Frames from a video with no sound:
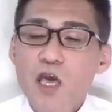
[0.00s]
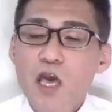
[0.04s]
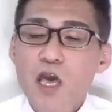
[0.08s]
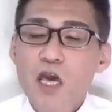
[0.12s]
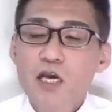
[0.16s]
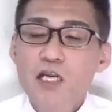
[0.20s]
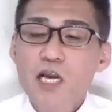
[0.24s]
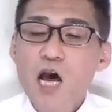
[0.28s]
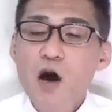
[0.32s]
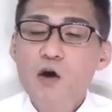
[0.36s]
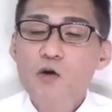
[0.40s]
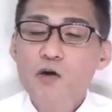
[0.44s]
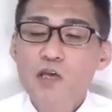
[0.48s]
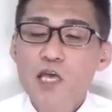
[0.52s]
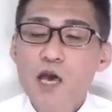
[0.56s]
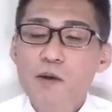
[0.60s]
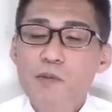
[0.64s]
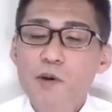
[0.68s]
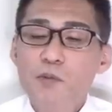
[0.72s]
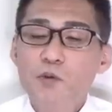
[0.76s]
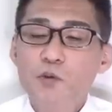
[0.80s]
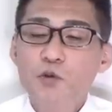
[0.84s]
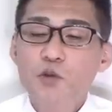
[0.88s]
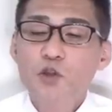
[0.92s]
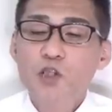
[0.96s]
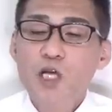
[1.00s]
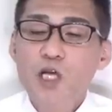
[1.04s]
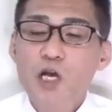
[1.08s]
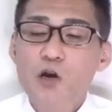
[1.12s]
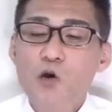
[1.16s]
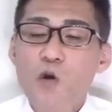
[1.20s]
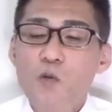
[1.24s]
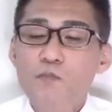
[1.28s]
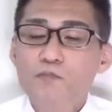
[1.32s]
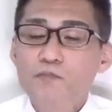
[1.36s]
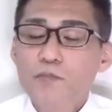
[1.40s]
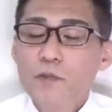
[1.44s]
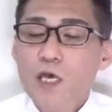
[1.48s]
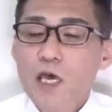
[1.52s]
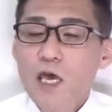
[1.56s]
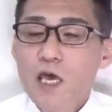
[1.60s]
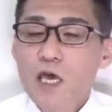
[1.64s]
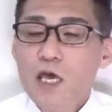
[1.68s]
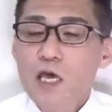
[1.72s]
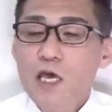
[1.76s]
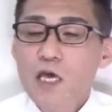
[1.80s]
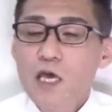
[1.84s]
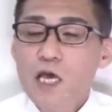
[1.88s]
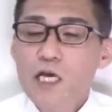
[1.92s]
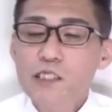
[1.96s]
えー、なお山本太郎、
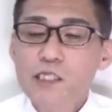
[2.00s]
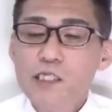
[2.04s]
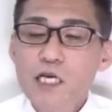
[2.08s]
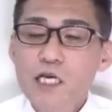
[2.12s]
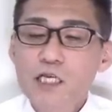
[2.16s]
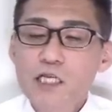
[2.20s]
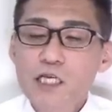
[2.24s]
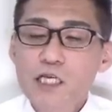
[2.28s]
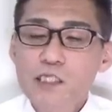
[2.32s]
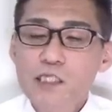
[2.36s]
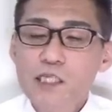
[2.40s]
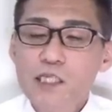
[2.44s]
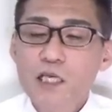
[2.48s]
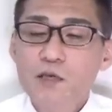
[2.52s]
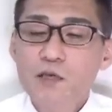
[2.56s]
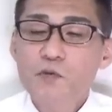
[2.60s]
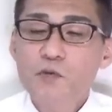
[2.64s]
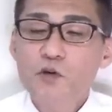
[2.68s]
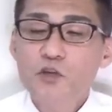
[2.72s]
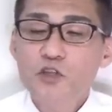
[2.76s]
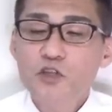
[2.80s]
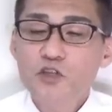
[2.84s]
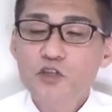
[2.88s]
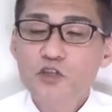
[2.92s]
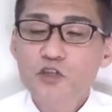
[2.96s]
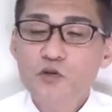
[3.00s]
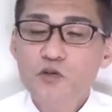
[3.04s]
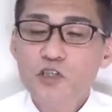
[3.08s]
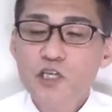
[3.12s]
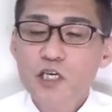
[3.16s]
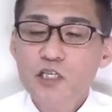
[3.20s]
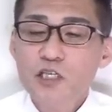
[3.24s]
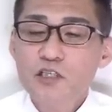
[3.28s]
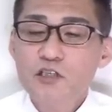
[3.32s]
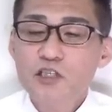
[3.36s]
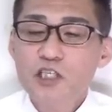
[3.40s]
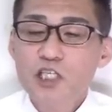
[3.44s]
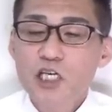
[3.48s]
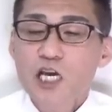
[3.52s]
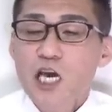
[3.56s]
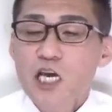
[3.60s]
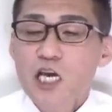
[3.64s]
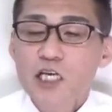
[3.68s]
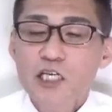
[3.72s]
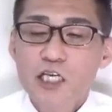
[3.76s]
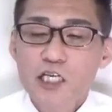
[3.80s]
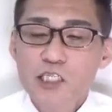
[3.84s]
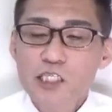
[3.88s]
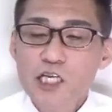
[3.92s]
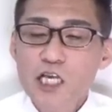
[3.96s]
えー、SNS で誹謗中傷をチェックし、
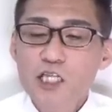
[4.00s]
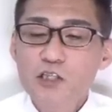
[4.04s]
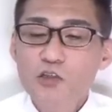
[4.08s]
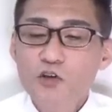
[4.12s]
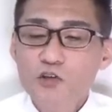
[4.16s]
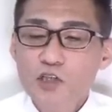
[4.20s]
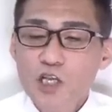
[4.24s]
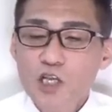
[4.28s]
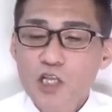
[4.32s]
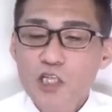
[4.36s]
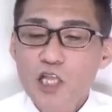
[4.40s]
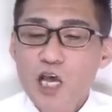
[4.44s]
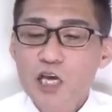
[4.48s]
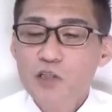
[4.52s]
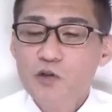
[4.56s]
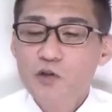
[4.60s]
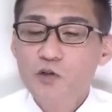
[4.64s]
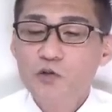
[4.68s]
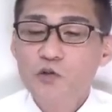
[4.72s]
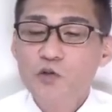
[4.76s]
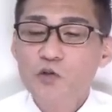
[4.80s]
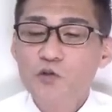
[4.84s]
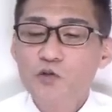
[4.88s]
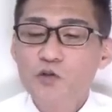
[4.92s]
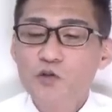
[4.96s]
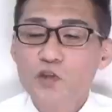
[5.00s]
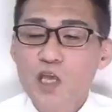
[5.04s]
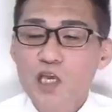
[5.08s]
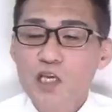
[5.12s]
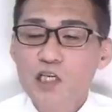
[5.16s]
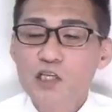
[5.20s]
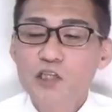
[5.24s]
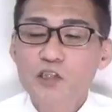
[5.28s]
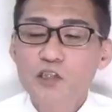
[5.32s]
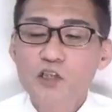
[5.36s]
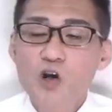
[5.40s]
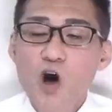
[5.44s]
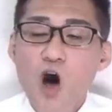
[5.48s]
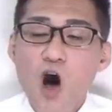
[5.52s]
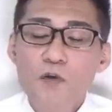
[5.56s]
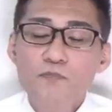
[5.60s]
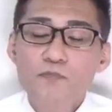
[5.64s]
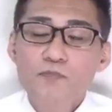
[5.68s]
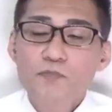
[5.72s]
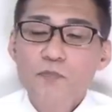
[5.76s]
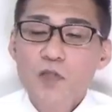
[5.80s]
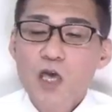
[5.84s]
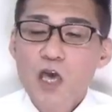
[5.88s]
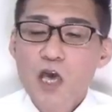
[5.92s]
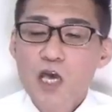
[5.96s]
毅然とした態度をとっていくと、
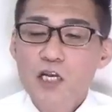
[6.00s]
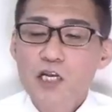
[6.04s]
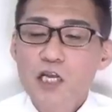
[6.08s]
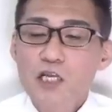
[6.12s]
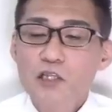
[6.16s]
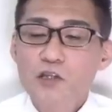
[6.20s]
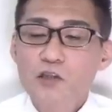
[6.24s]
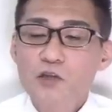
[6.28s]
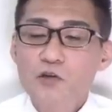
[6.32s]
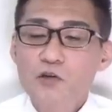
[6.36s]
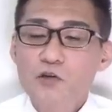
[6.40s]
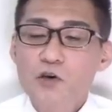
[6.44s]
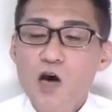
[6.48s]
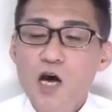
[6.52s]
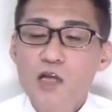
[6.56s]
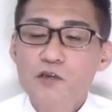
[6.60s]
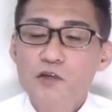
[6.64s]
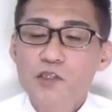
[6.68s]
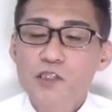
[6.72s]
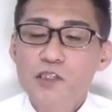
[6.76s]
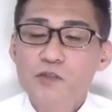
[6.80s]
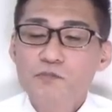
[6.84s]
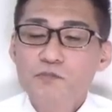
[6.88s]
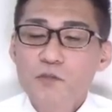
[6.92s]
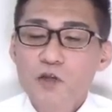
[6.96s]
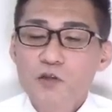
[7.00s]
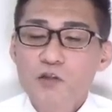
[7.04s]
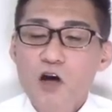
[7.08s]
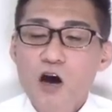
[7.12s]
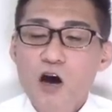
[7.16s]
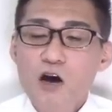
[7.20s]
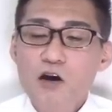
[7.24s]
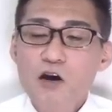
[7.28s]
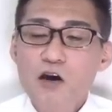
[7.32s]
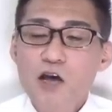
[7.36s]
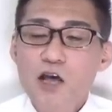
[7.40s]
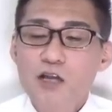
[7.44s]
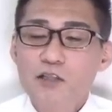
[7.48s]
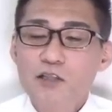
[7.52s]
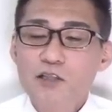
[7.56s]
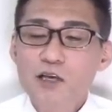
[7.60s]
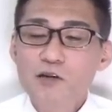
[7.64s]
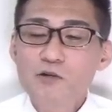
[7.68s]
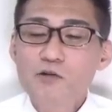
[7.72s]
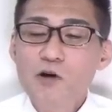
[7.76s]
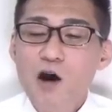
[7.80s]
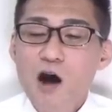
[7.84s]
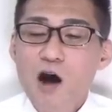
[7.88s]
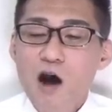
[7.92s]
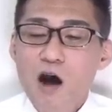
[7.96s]
えー、ネットの反応です。なんかやった
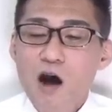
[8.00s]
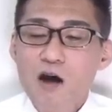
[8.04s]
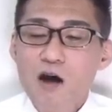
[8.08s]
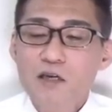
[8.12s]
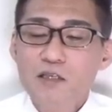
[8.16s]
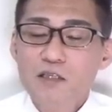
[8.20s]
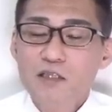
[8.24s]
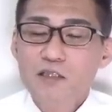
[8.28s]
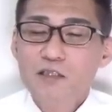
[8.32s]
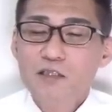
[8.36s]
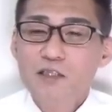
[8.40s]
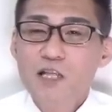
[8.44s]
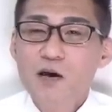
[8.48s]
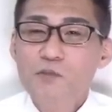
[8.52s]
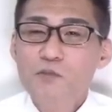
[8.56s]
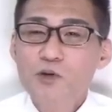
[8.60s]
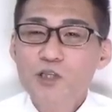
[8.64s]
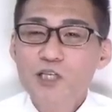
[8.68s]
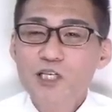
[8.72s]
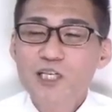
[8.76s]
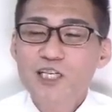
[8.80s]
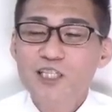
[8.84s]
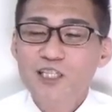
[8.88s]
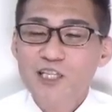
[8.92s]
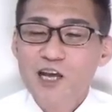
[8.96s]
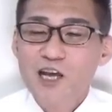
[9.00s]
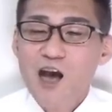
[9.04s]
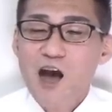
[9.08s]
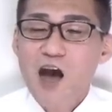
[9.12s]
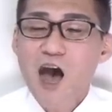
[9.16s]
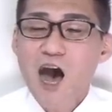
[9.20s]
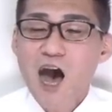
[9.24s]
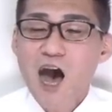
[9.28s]
のかわ。何もしなかった。